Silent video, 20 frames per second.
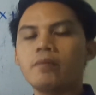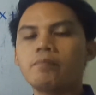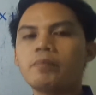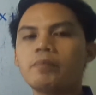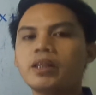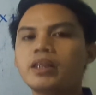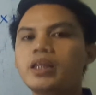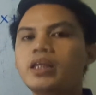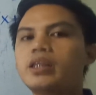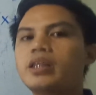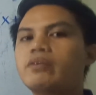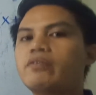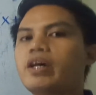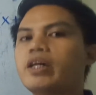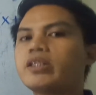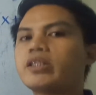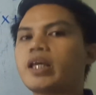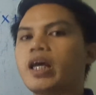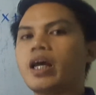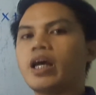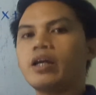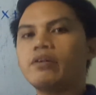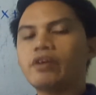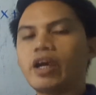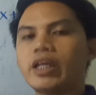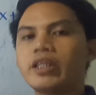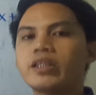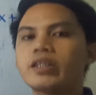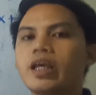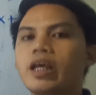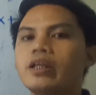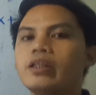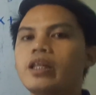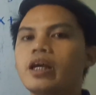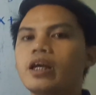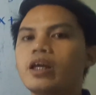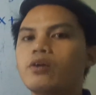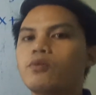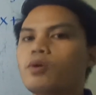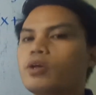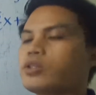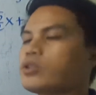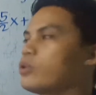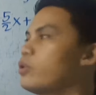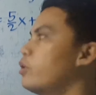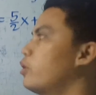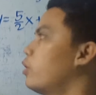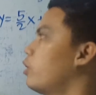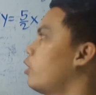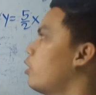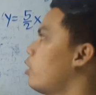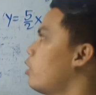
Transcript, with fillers: matitira sa right side ng equation.